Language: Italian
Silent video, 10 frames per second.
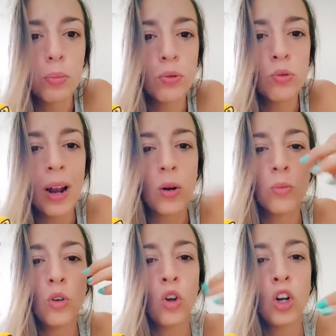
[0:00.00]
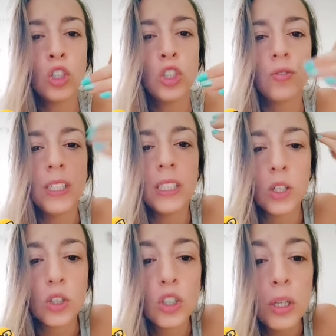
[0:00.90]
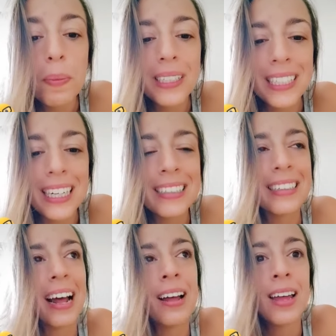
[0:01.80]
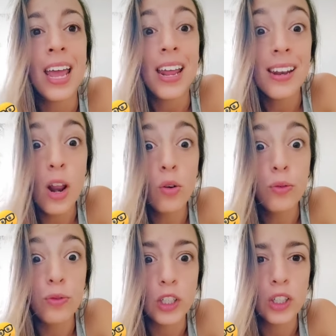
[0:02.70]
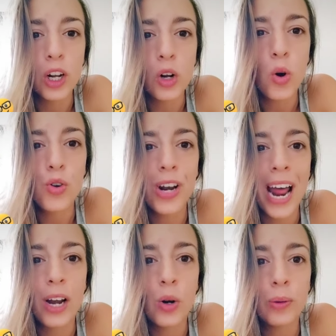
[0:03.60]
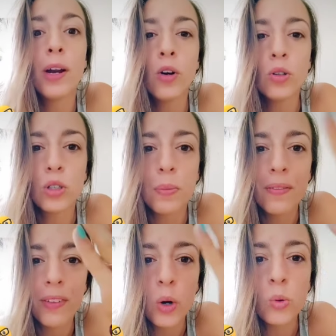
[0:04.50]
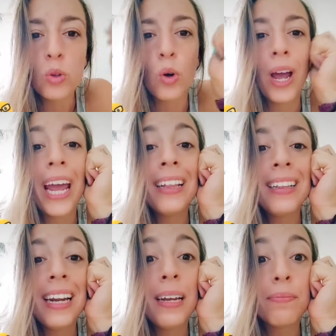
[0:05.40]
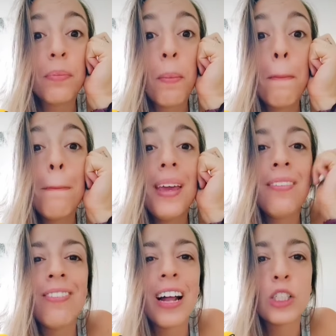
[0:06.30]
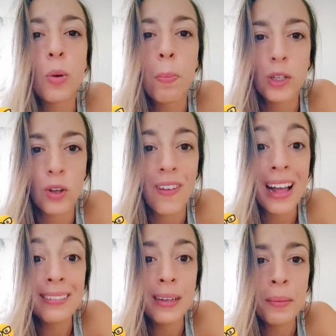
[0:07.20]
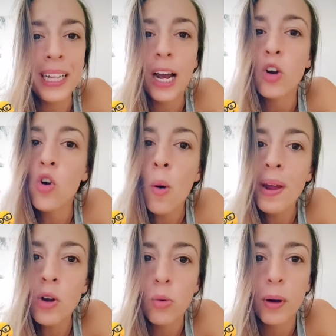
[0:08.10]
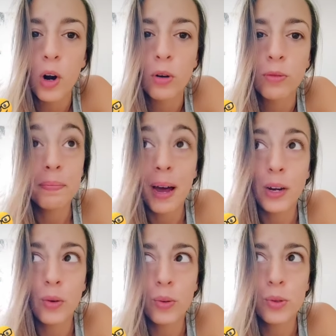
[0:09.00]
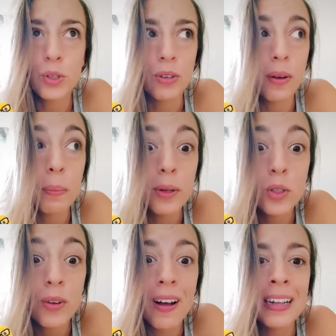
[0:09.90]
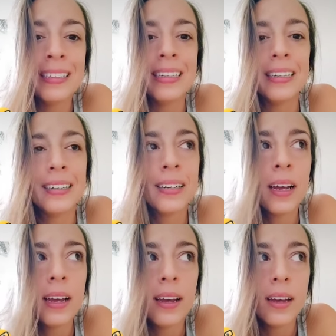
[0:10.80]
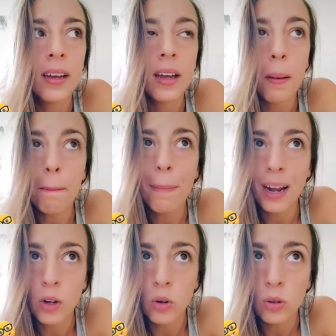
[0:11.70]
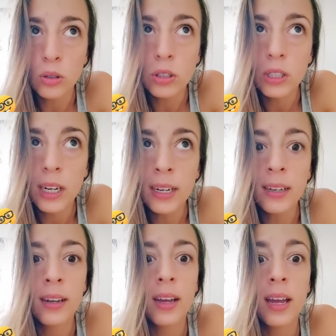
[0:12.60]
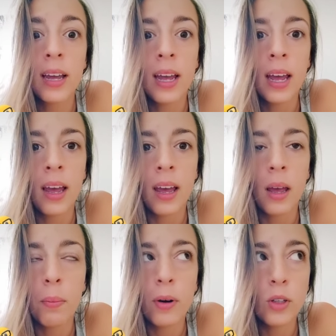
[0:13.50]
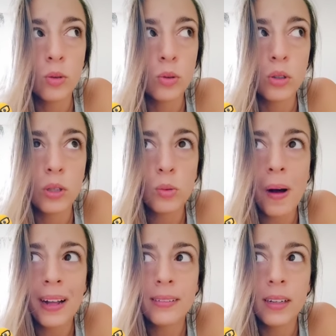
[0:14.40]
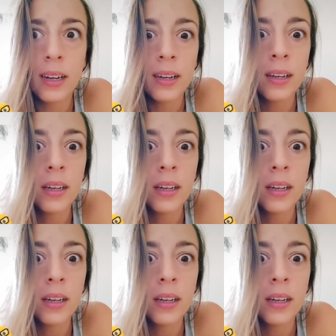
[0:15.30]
puntuale come un orologio svizzero, si presenta nell'ufficio del colonnello. Mario Rossi, benvenuto, entri, mi faccia un passo avanti e mi dica nome e numero. Mario Rossi fa il passo avanti. Mario Rossi, e poi tutto titubante,